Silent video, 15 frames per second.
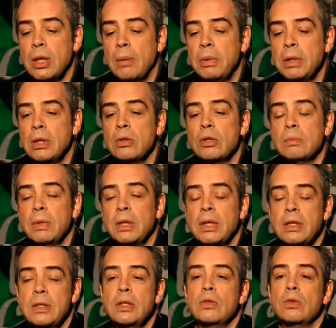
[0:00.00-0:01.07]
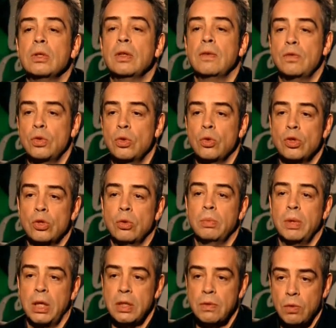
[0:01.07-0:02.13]
я пытаюсь смотреть действительно все, что
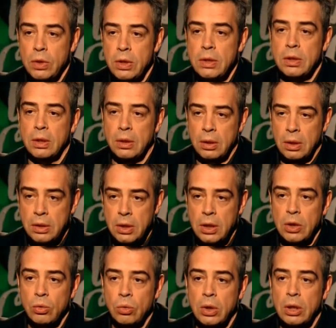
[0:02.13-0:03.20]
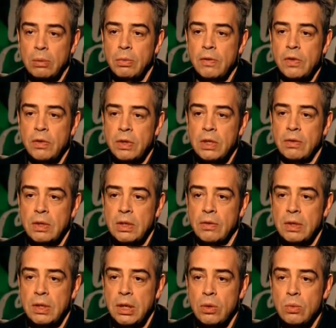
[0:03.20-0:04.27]
производится на территории бывшего
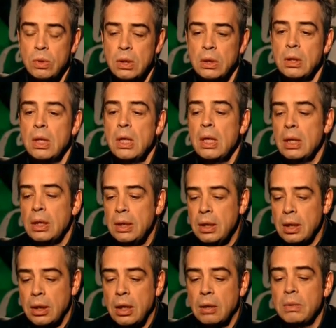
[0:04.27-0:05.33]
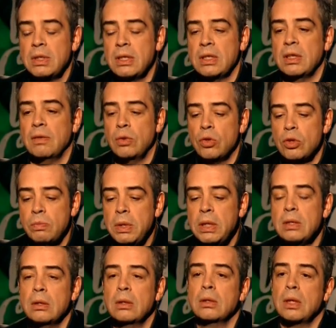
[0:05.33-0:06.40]
Советского Союза. Я как бы составлю
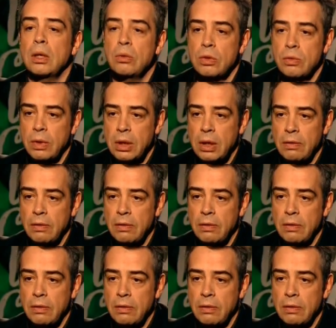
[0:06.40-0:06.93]
список, даю свои